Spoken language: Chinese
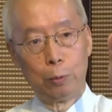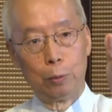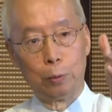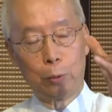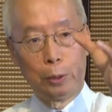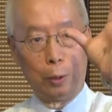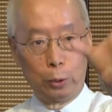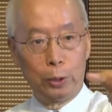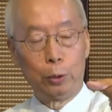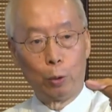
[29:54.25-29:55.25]
就是要系
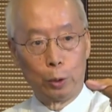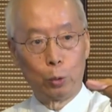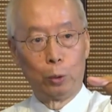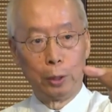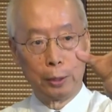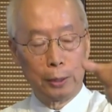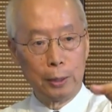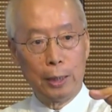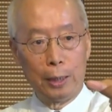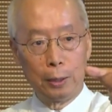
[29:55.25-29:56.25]
统的做，那个生
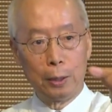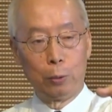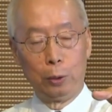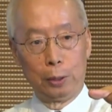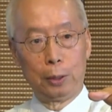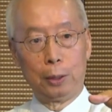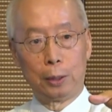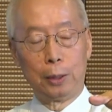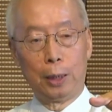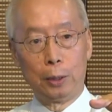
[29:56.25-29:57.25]
态教育也是一个生
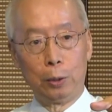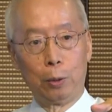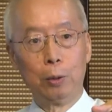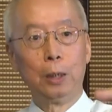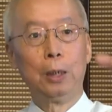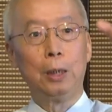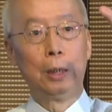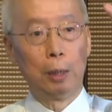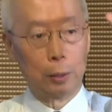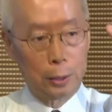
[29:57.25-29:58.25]
态系统，要
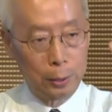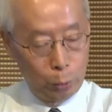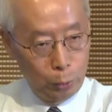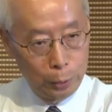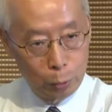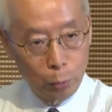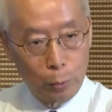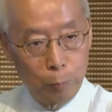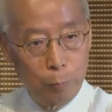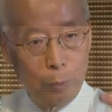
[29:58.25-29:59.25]
持续的做。我